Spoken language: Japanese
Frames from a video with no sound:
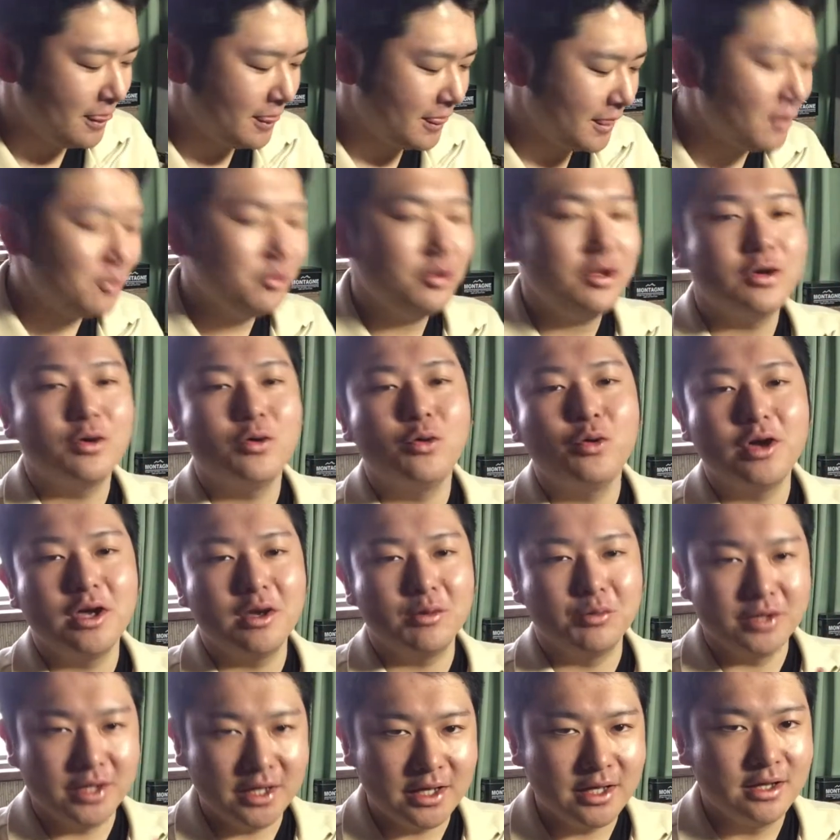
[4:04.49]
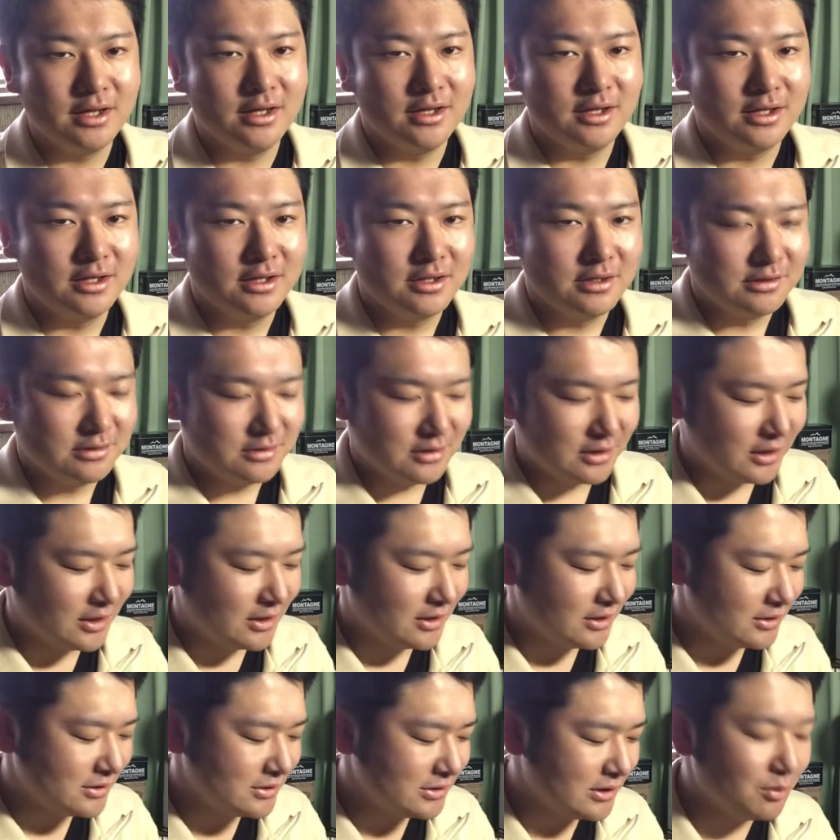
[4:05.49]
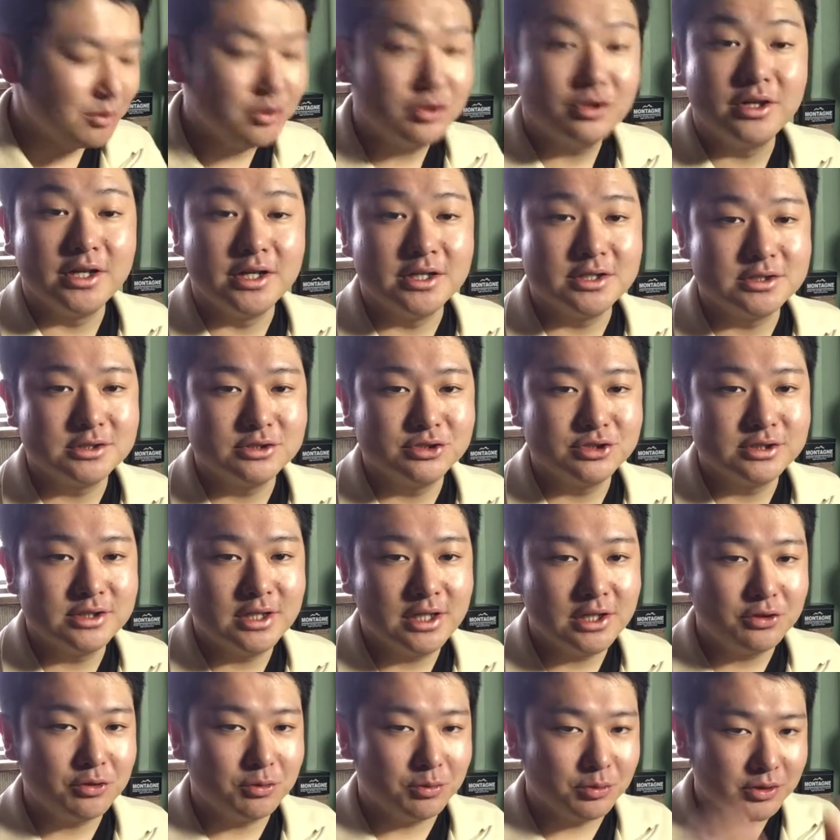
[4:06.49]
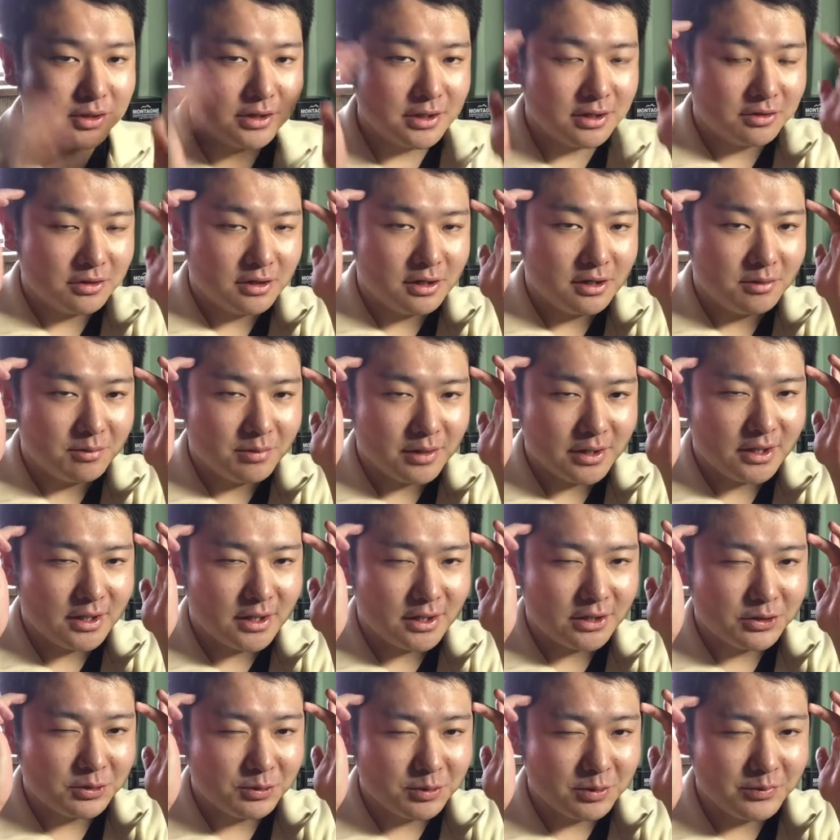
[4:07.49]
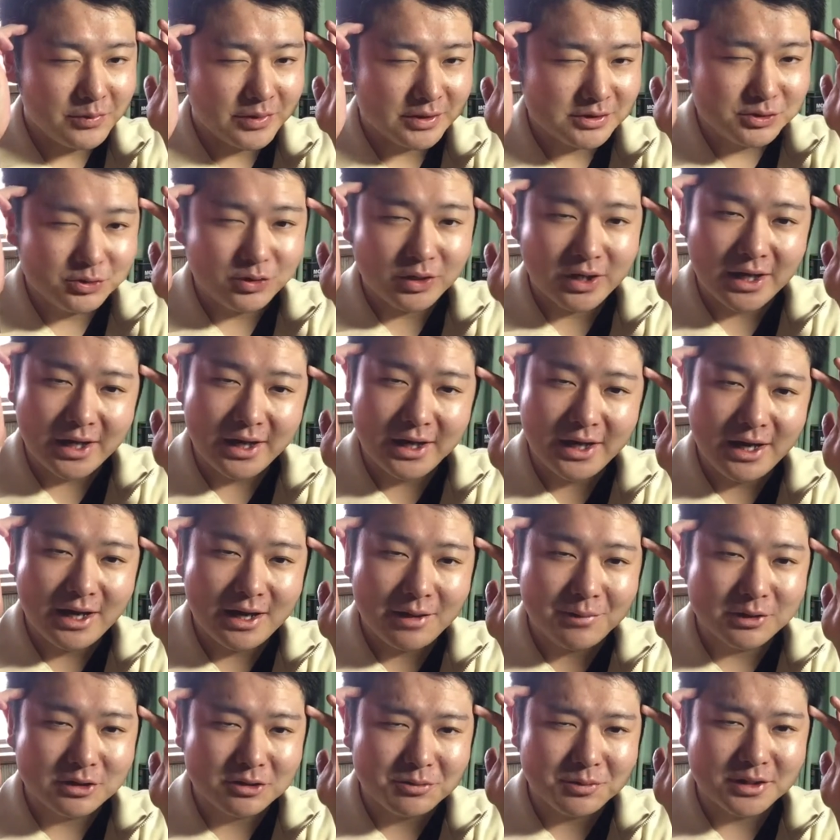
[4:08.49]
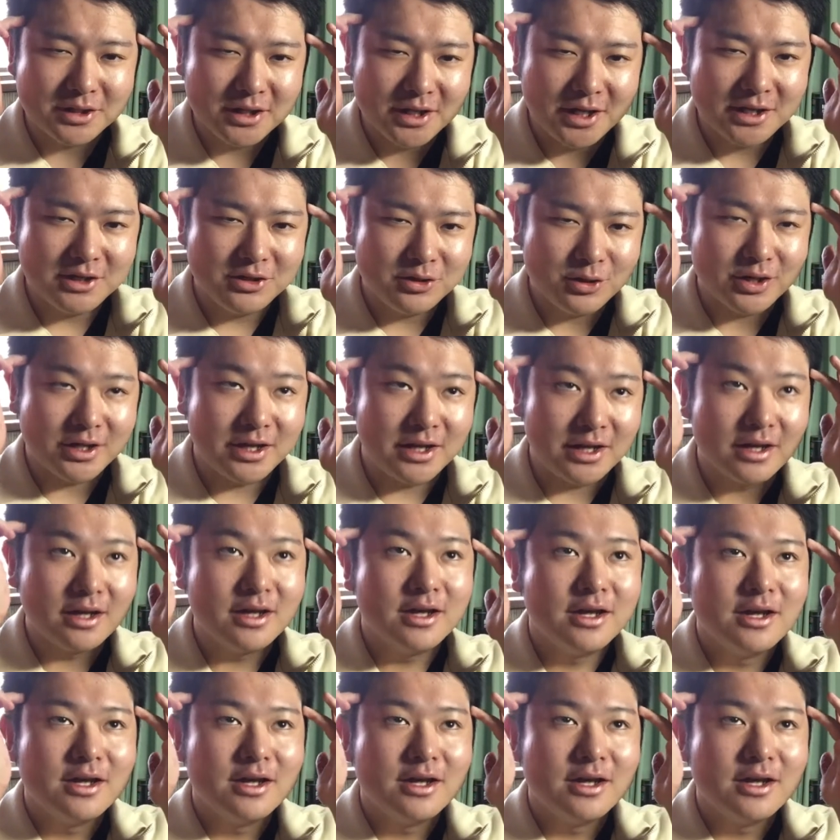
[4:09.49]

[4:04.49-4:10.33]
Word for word: ということで、今回もね、なんか喋る練習してたと思ってくれればいいかなと思います。ちょっと考えがまとまってないっていうかね、